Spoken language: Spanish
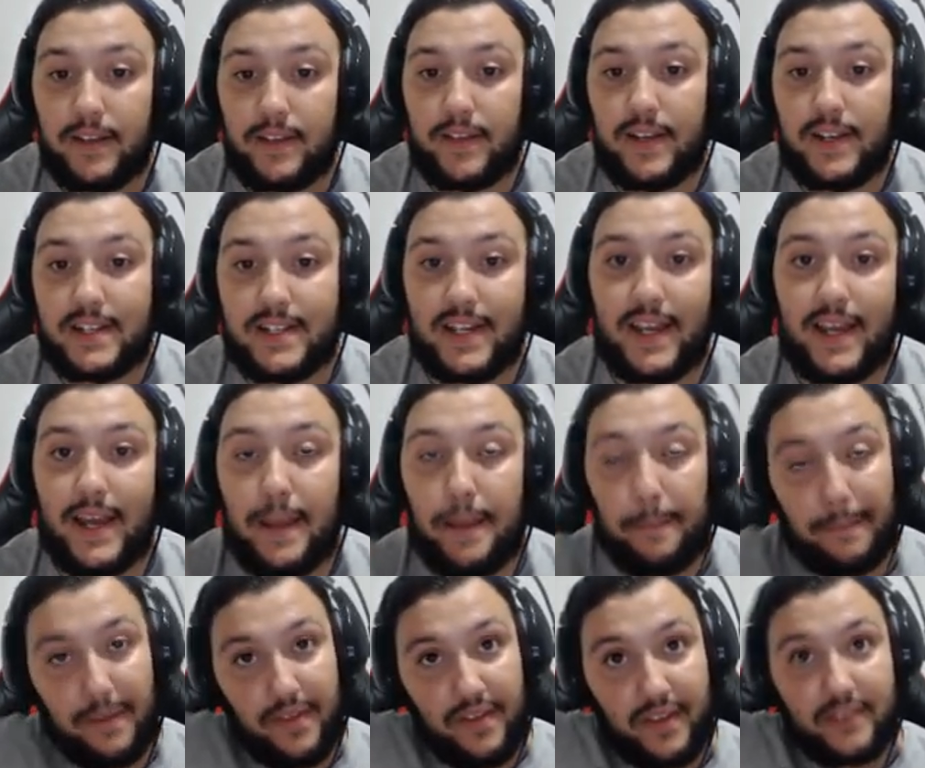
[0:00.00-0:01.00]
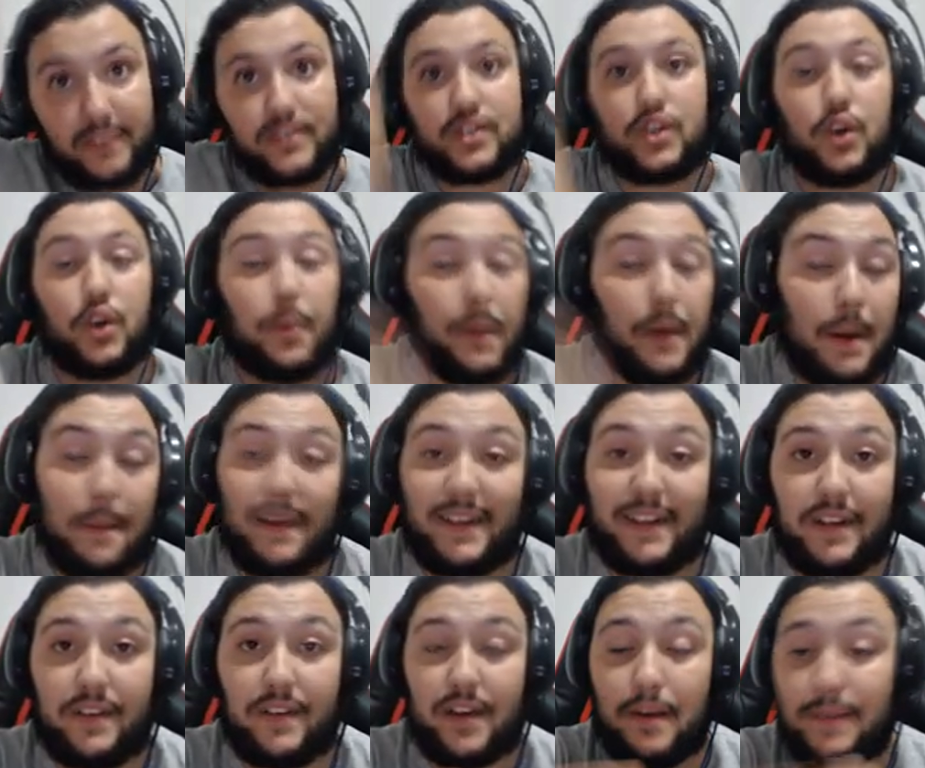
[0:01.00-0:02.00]
De las que empiezan, como en el
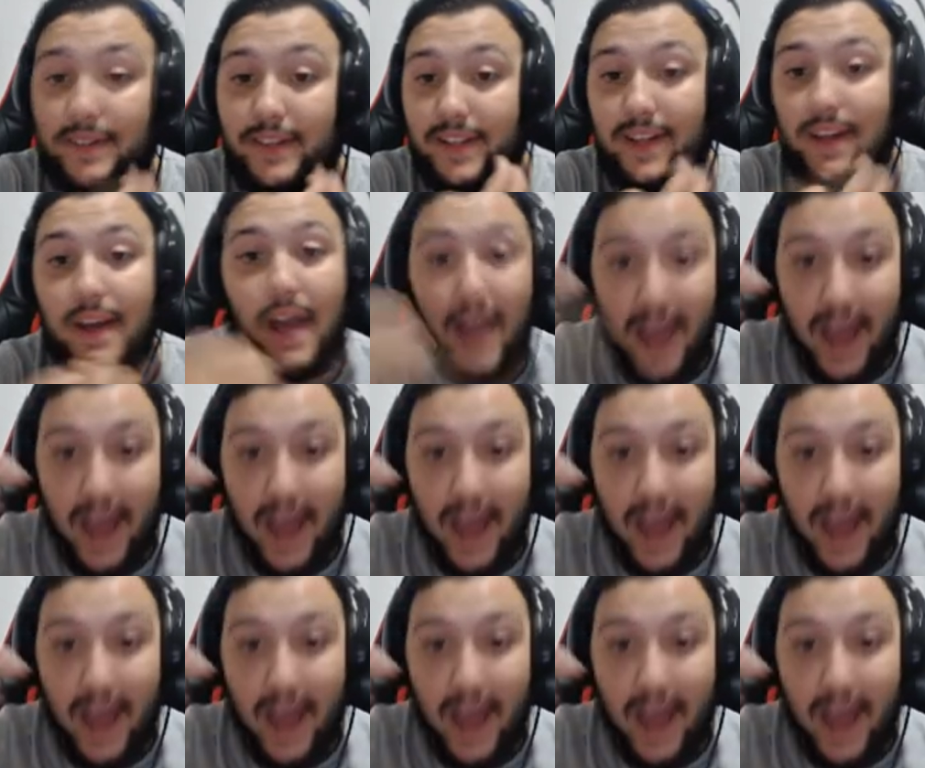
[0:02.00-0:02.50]
Minecraft realmente,